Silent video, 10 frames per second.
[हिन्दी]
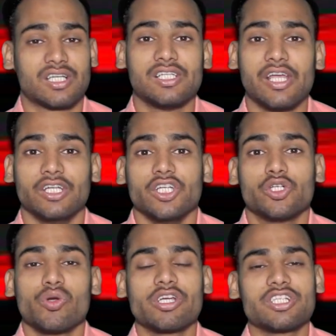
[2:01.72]
के लिए
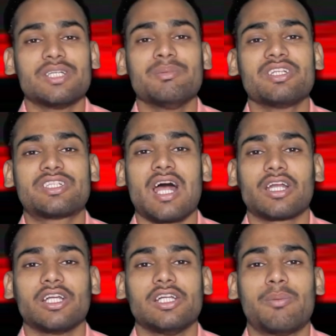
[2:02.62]
क्योंकि किसी भी
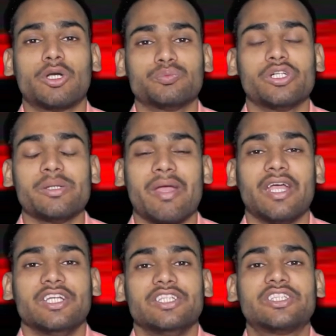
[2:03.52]
स्टार के लिए भोजपुरी
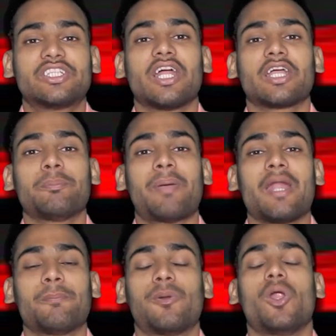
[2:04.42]
में इस तरह के
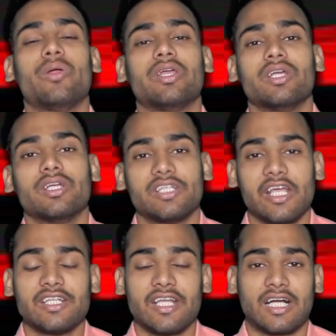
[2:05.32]
फैन फॉलोइंग
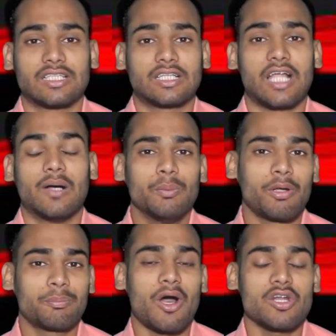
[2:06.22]
नहीं देखा जाता
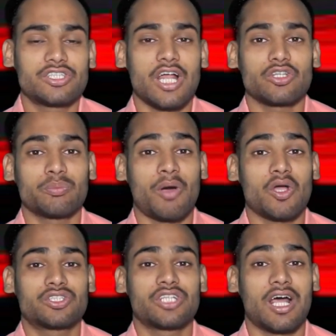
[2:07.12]
पर पावर स्टार तो
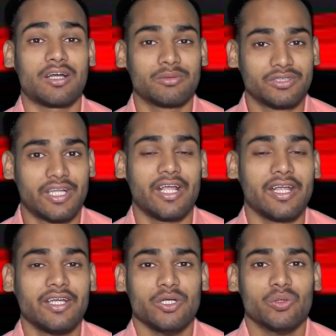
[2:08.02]
पावर स्टार
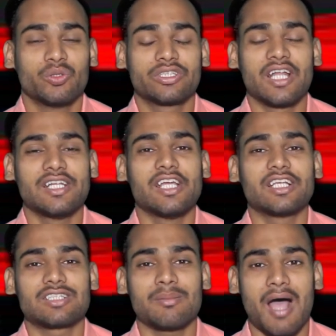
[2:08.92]
ठहरे उनके लिए
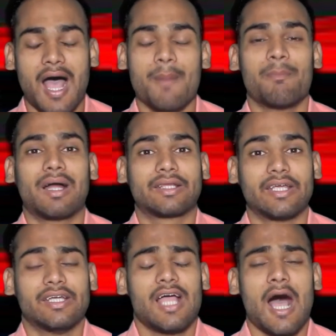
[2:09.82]
यह सब आम बात
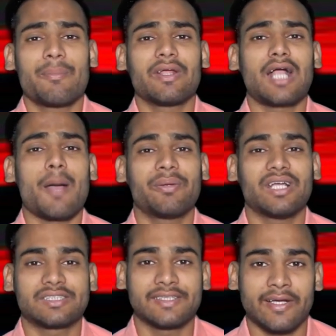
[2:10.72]
है आपने काफी
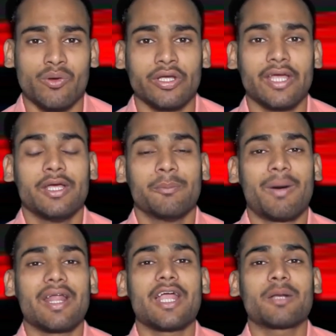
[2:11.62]
ऐसे देखोगे
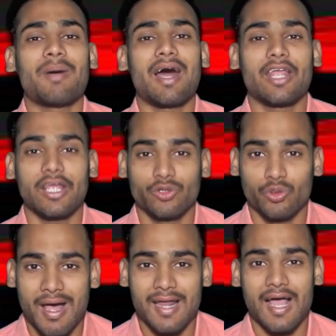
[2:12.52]
पर एक बार
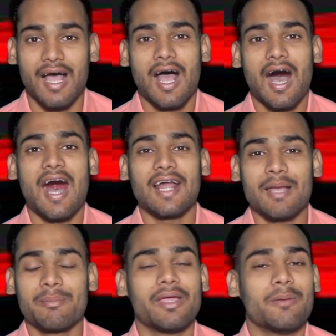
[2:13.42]
दोबारा
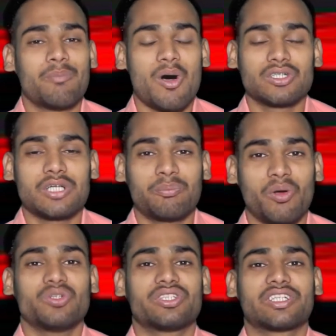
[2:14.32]
आरा में पावर
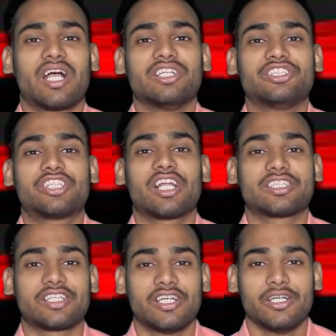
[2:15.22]
पवन सिंह का इस तरह
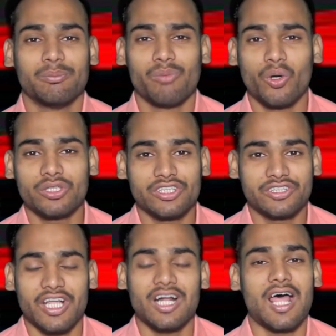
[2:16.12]
से बहुत ही
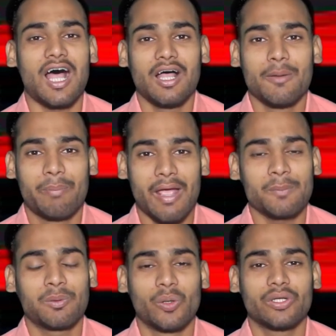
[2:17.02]
तगड़ा
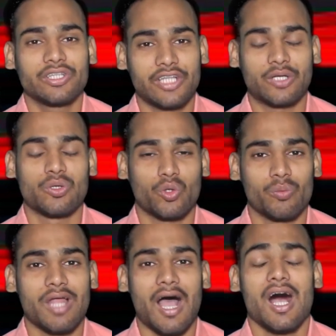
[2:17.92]
फैन फॉलोइंग देखने को
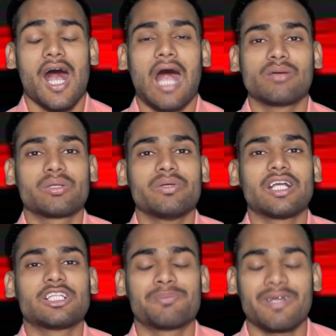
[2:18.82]
मिला आप सभी
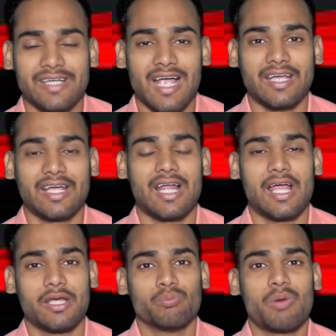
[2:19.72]
का इस पर क्या कहना
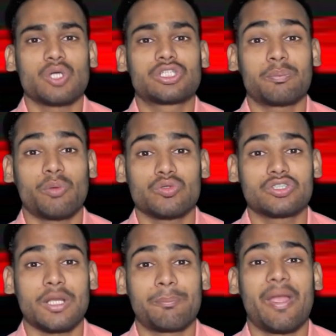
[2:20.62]
है पावर पवन
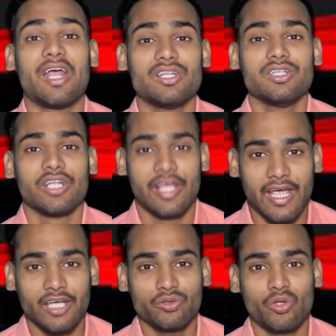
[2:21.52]
सिंह का फैन
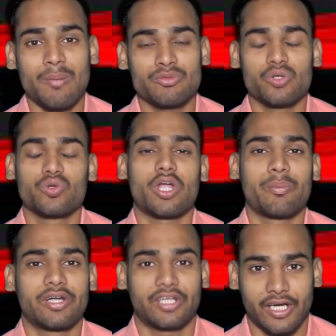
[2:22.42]
है तो आप जरूर
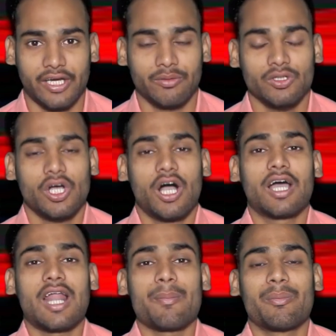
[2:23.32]
कमेंट करें
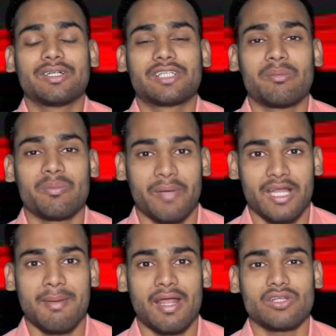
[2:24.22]
अगर आप हमारे चैनल पर
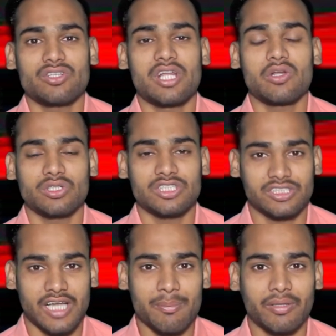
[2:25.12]
पहली बार है तो चैनल को
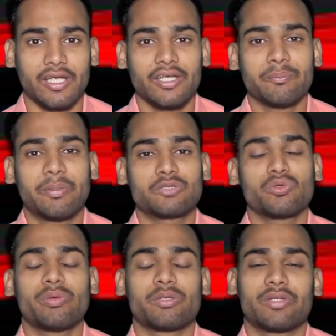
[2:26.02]
सब्सक्राइब करें
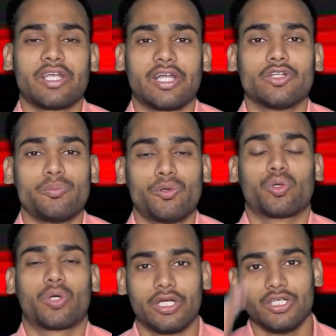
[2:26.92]
फेसबुक पेज पर देख रहे हैं तो
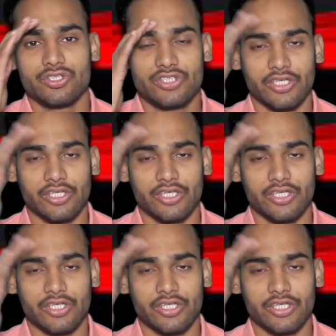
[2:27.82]
फॉलो करें जय